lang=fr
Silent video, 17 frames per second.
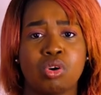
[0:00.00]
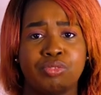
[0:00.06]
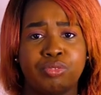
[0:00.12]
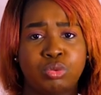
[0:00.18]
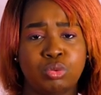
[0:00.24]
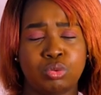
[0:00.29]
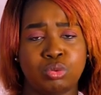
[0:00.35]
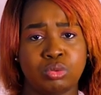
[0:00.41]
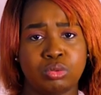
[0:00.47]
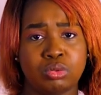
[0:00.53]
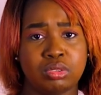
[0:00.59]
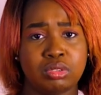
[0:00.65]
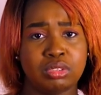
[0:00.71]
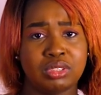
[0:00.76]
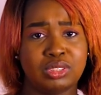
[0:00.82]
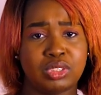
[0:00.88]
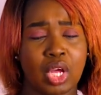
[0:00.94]
vous
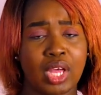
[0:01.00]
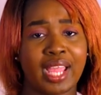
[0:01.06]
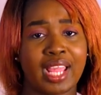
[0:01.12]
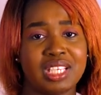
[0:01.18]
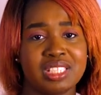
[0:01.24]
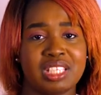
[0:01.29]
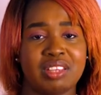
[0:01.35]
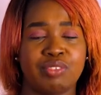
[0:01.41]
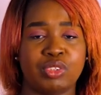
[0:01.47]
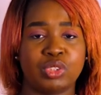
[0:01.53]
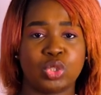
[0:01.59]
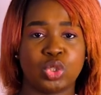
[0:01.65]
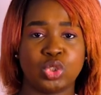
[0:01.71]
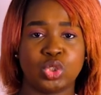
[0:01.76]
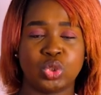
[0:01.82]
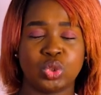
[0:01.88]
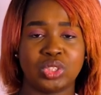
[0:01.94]
organisez
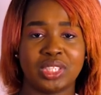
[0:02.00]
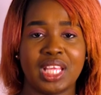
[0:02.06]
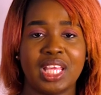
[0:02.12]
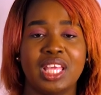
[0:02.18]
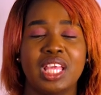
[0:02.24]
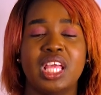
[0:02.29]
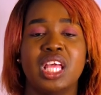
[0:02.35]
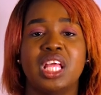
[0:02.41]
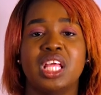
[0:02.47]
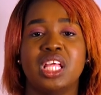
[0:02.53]
votre journée,